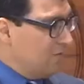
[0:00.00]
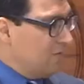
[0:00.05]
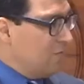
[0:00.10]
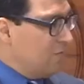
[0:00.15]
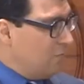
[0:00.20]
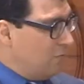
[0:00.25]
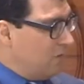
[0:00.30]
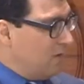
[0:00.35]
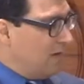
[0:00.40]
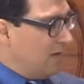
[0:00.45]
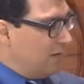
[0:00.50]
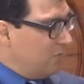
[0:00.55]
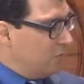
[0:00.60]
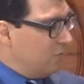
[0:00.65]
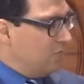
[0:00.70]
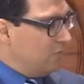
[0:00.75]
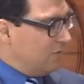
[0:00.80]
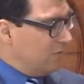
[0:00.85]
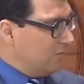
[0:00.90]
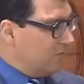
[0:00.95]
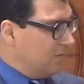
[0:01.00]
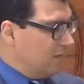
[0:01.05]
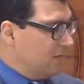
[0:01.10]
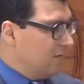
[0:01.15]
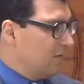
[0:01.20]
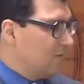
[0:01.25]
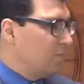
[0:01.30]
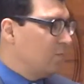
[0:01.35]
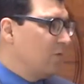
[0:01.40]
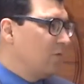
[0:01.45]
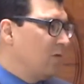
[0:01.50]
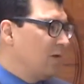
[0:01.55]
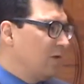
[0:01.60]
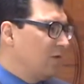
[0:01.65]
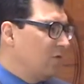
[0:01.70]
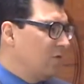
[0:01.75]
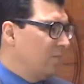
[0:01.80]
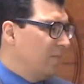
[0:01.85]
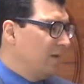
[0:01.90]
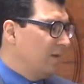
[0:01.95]
enfocando diferentes
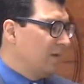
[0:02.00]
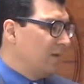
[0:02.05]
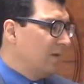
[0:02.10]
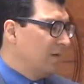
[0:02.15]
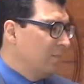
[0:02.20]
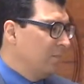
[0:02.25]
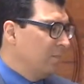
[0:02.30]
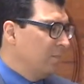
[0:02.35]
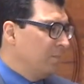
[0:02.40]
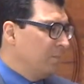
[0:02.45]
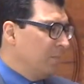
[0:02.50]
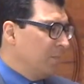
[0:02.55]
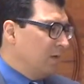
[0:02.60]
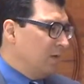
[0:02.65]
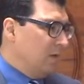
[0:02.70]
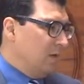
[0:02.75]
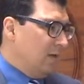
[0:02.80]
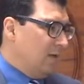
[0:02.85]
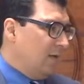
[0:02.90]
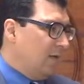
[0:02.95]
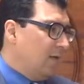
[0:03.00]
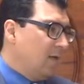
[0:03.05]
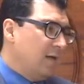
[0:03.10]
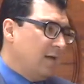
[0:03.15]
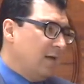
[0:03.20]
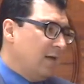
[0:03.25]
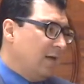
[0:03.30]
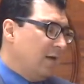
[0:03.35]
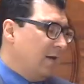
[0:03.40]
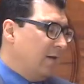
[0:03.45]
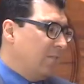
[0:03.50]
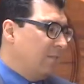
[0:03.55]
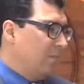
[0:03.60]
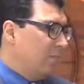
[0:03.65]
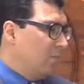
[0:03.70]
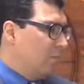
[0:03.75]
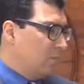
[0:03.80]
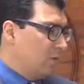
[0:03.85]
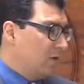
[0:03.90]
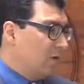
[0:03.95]
públicos meta y
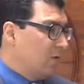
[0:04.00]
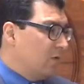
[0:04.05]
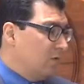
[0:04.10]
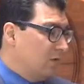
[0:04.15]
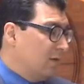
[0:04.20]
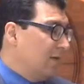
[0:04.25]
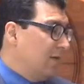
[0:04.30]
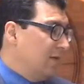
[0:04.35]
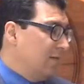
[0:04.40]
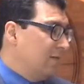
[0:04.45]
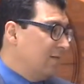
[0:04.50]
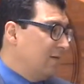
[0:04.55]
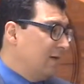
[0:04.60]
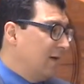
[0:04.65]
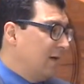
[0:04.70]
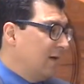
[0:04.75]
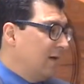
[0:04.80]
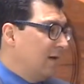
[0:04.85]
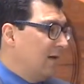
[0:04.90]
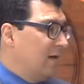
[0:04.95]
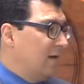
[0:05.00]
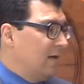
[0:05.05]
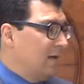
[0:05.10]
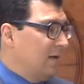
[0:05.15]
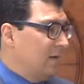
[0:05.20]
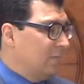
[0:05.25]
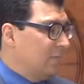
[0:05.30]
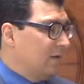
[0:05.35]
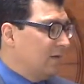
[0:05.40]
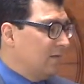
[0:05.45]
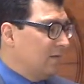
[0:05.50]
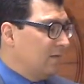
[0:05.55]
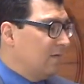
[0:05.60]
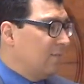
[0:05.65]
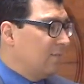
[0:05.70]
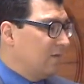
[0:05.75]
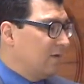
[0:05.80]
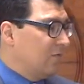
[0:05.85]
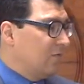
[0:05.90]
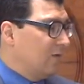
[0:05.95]
em, bueno, le decía que la,
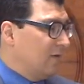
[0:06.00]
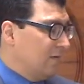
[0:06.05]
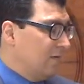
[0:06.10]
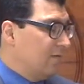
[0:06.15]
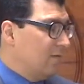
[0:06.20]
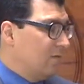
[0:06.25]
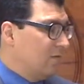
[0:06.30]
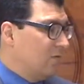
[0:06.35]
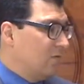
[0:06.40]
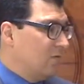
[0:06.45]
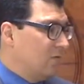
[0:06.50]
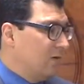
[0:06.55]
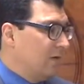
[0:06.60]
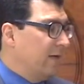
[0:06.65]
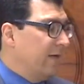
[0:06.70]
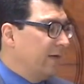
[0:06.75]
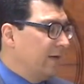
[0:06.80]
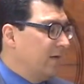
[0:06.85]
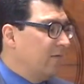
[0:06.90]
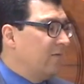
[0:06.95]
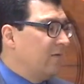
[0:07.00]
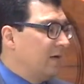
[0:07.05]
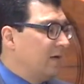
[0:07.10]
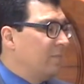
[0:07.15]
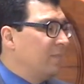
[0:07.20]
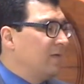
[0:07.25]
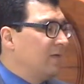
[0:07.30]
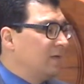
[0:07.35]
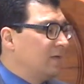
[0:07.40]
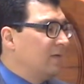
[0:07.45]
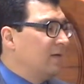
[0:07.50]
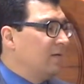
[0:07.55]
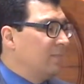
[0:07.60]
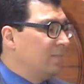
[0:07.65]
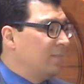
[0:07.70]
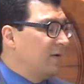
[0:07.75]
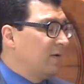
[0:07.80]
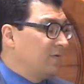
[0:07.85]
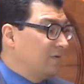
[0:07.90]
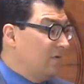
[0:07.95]
participación ha sido eh, realmente
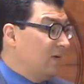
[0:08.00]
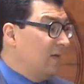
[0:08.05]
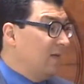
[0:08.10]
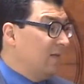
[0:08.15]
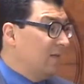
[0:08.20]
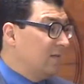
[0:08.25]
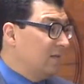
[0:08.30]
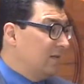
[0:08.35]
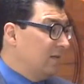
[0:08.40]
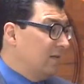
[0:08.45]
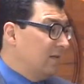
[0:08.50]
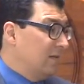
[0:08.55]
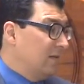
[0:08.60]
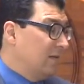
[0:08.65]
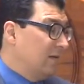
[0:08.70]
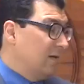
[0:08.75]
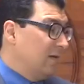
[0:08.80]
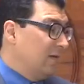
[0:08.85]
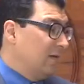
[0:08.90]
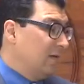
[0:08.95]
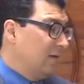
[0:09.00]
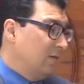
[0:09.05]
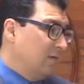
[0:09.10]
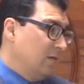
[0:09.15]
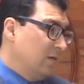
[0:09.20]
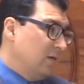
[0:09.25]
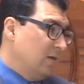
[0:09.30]
impresionante, de,